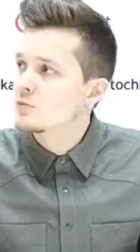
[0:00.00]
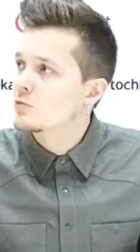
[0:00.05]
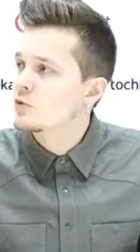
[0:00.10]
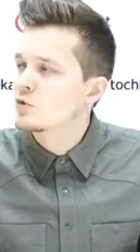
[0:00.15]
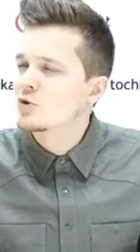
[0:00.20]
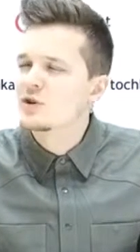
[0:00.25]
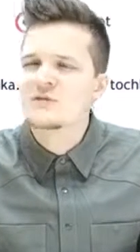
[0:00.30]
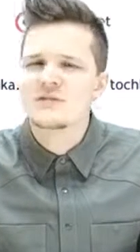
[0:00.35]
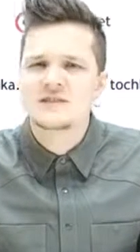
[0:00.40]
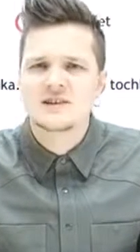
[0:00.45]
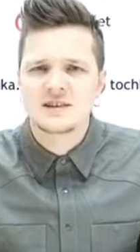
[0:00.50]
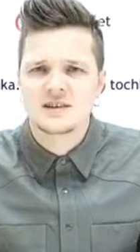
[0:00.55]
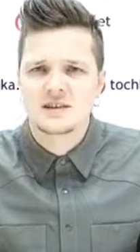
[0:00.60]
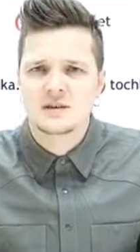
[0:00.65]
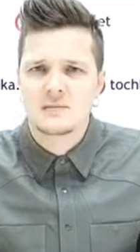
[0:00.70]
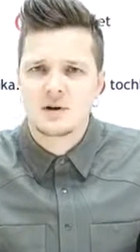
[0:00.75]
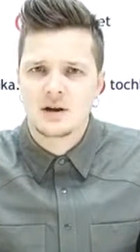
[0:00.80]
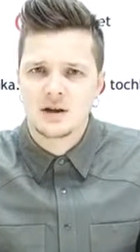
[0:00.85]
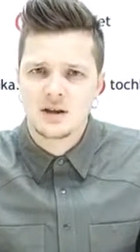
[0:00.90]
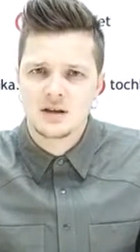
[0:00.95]
ну не все
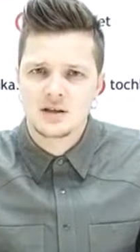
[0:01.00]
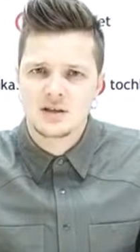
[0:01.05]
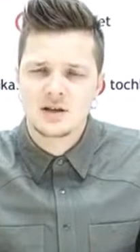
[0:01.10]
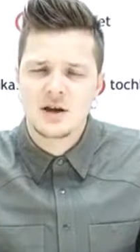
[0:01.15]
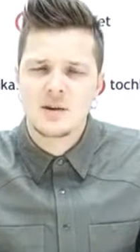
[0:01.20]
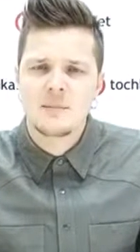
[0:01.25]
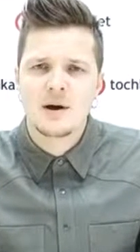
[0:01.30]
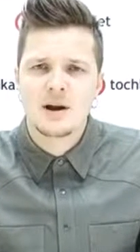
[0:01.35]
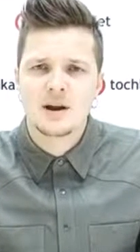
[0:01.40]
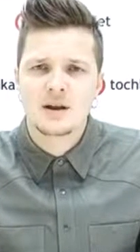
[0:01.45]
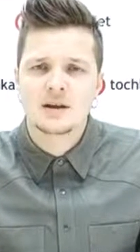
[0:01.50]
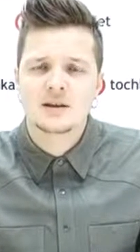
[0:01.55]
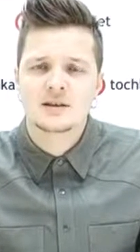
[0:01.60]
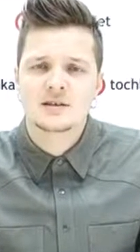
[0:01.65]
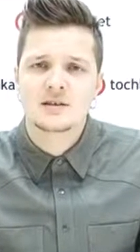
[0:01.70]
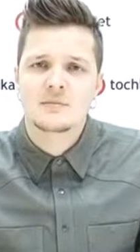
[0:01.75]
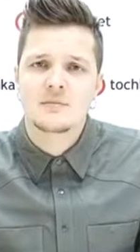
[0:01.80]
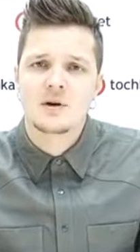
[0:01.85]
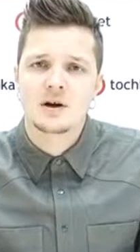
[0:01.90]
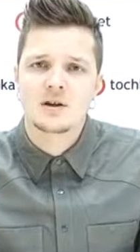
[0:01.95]
собаки, если я маленьких
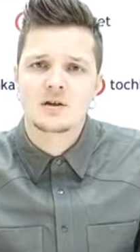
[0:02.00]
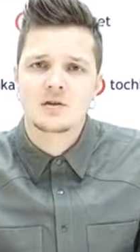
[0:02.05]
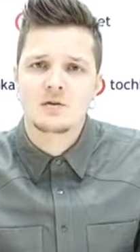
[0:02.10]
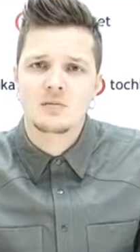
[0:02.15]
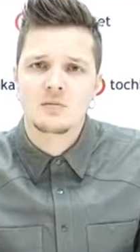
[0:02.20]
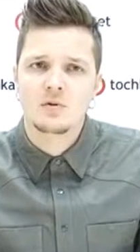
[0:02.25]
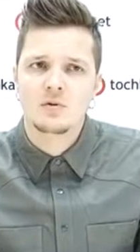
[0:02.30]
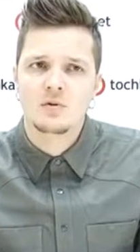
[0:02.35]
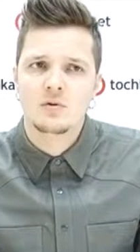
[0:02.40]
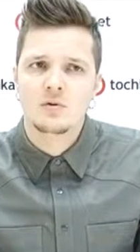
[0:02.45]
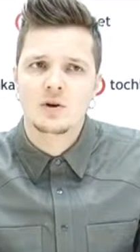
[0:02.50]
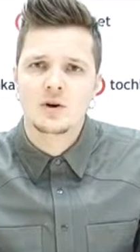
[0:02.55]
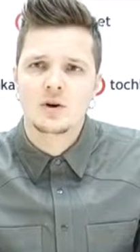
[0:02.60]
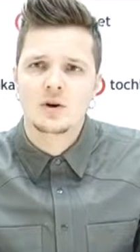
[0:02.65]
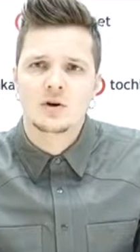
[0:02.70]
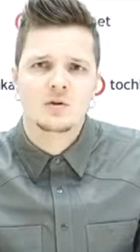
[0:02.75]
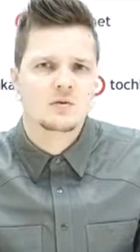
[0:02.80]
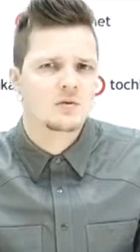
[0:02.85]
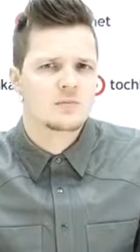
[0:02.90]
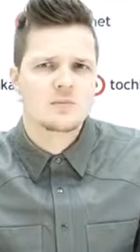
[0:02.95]
собак не люблю.
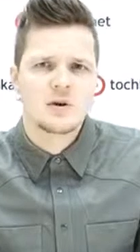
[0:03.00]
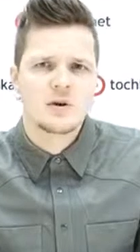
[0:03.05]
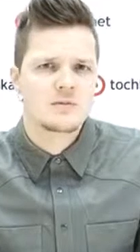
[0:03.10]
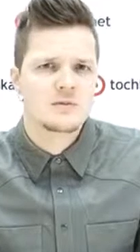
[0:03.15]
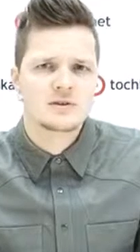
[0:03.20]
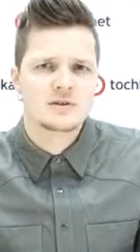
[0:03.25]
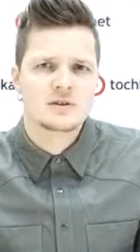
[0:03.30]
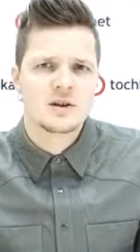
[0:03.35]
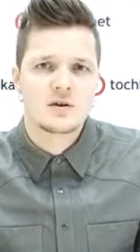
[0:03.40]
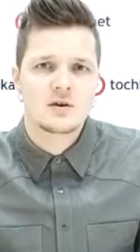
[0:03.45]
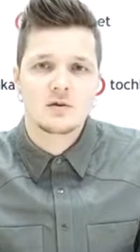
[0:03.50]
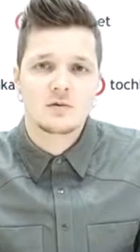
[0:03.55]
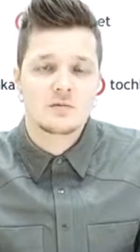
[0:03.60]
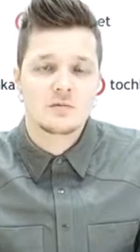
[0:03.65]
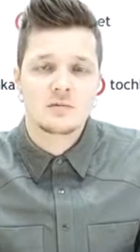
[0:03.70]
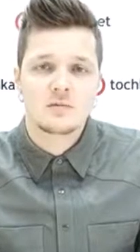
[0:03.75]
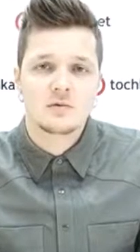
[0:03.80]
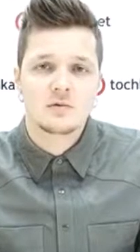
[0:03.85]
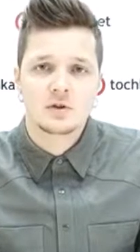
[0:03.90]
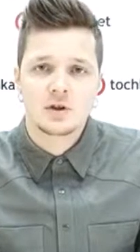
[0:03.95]
Вот прям не знаю,
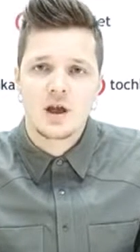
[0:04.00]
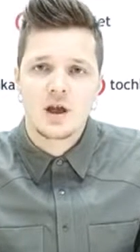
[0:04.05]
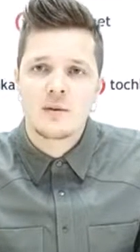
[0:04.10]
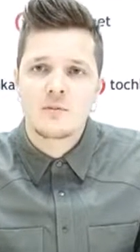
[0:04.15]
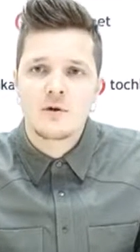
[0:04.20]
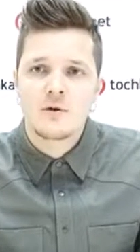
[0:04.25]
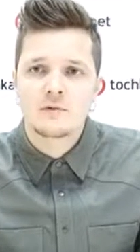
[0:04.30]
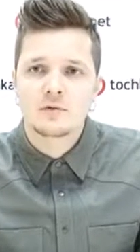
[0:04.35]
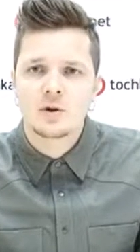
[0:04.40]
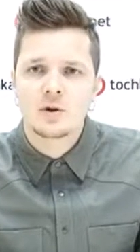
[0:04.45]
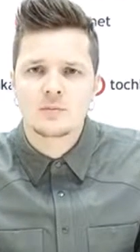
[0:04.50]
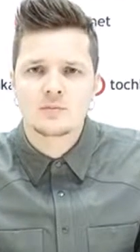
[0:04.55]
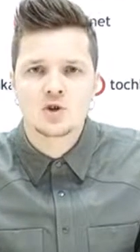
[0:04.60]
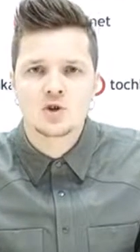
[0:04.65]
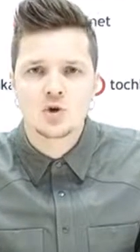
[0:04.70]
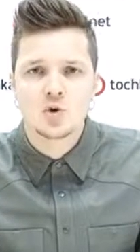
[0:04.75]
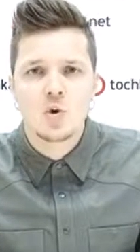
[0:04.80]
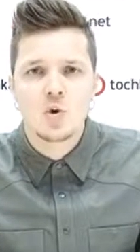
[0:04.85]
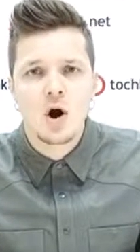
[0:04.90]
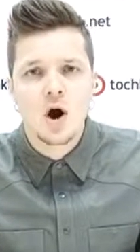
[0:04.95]
вот я имею в виду там
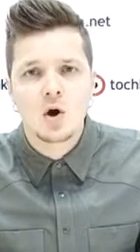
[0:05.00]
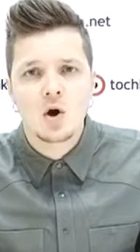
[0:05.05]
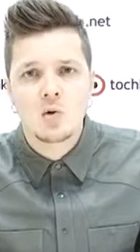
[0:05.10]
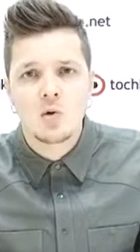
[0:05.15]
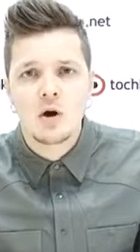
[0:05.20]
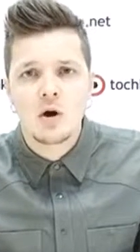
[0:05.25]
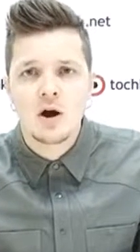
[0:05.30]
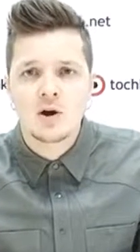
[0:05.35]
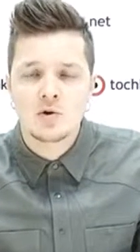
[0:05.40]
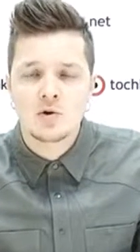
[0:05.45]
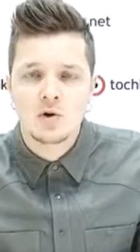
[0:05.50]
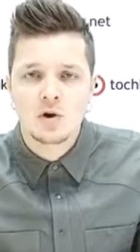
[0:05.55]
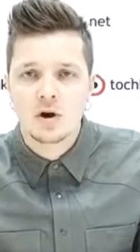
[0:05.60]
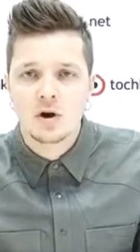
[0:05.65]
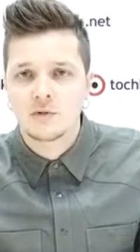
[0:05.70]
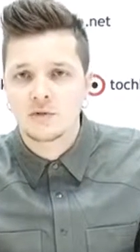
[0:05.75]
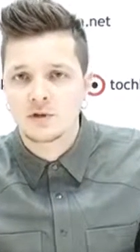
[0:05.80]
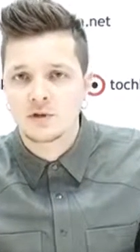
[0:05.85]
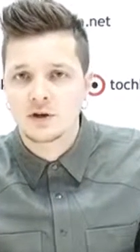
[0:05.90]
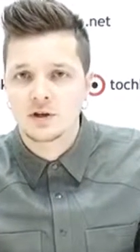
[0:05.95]
Чихуахуа,
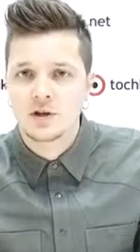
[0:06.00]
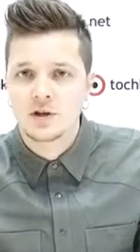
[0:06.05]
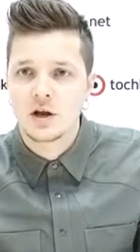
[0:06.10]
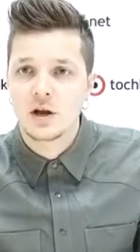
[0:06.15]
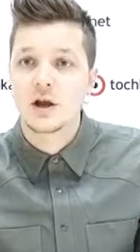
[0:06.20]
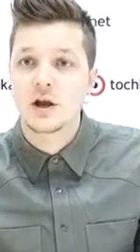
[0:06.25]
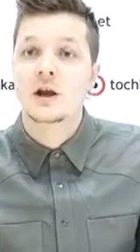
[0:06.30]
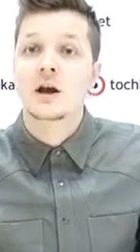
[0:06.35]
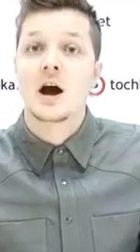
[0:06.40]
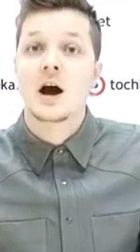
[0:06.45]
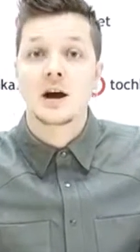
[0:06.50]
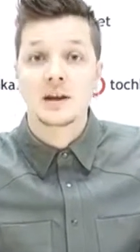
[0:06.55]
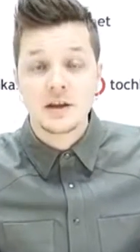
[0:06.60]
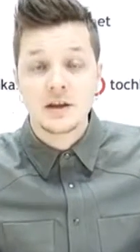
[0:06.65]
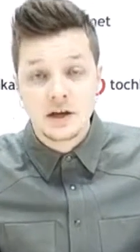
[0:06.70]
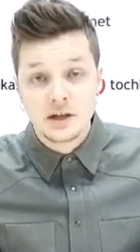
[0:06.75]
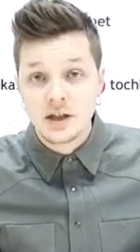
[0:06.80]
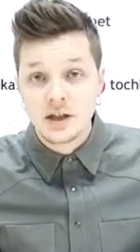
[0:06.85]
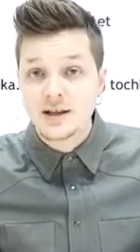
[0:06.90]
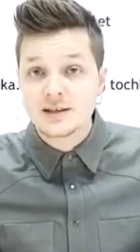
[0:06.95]
Йорков и так далее.
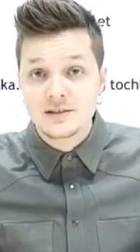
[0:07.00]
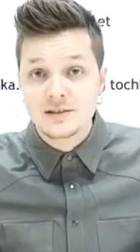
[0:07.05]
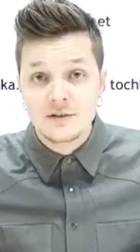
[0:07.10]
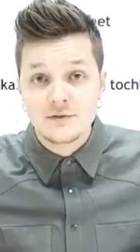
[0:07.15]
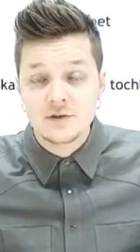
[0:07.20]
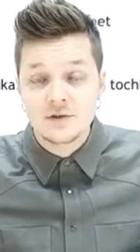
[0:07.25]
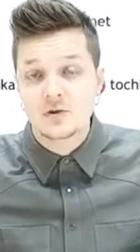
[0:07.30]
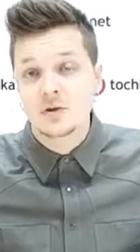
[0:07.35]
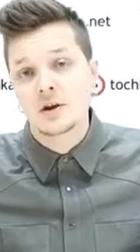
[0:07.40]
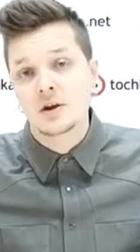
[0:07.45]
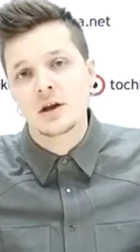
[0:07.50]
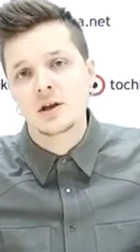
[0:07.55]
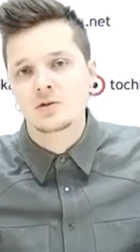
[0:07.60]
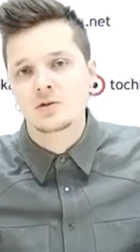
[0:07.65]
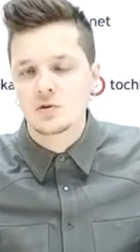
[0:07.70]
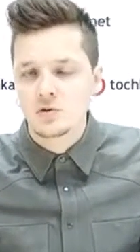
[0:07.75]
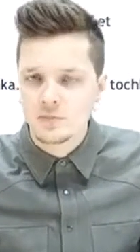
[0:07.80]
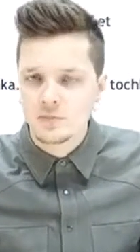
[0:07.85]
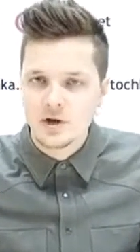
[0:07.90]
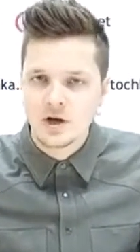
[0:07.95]
Они классные, все окей,
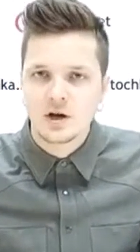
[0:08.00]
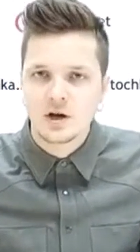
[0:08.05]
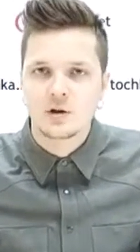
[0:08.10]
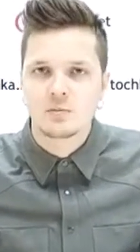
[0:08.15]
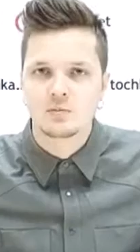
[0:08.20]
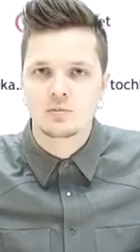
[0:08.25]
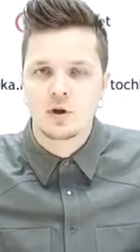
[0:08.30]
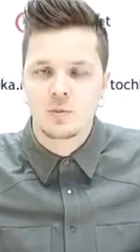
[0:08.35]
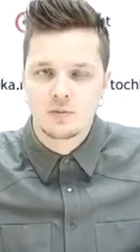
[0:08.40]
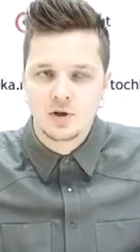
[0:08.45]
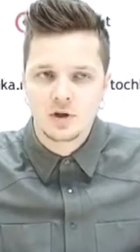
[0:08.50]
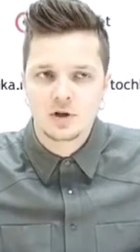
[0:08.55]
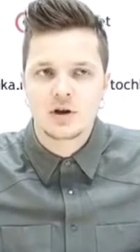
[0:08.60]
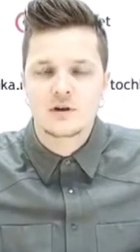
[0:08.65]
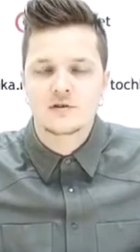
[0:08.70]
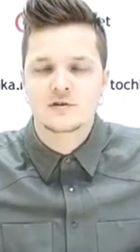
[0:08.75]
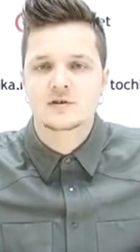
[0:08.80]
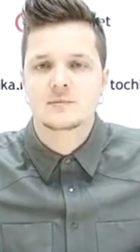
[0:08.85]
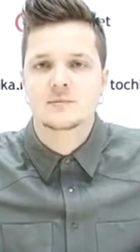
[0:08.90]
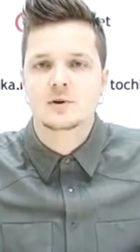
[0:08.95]
но мне, да, мне
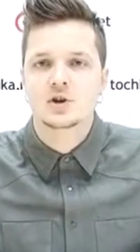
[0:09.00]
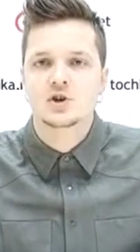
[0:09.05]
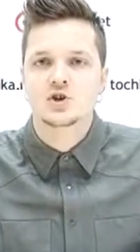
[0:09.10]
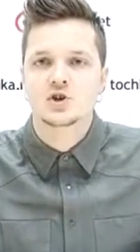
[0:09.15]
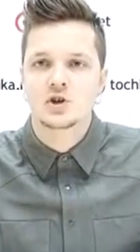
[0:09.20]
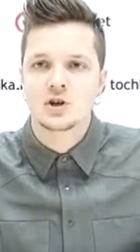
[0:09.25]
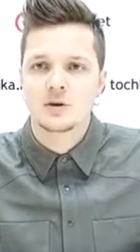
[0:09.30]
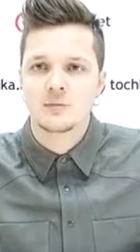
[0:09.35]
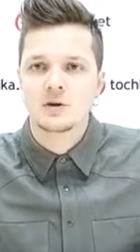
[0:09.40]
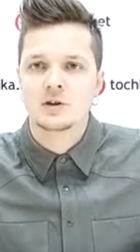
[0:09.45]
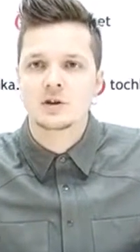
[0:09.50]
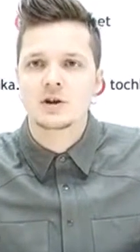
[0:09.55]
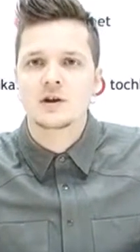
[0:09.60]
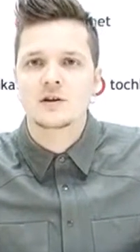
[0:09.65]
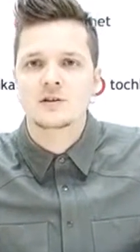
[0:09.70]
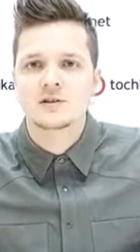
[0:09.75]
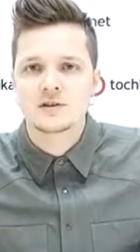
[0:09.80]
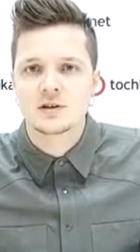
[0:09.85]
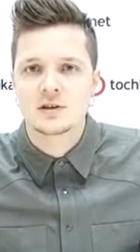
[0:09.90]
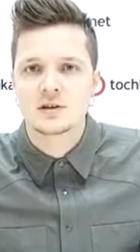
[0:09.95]
нравятся большие, мне
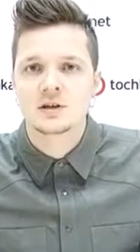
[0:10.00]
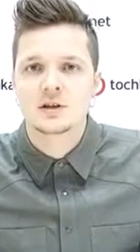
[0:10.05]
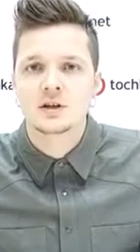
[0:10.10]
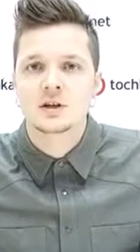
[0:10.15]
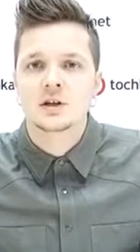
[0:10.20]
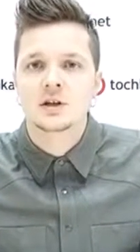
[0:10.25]
нравятся